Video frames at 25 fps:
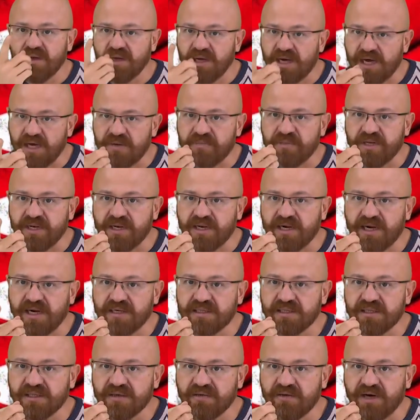
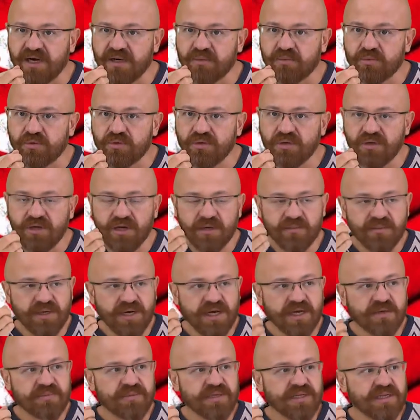Ermenilerde de var bu ama
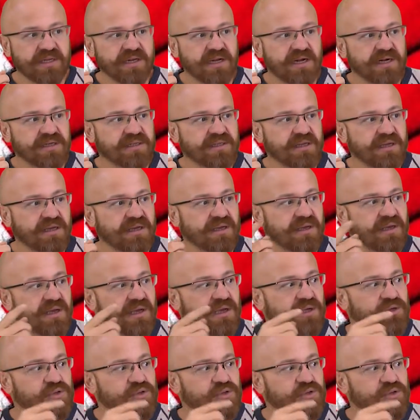Ermenilerde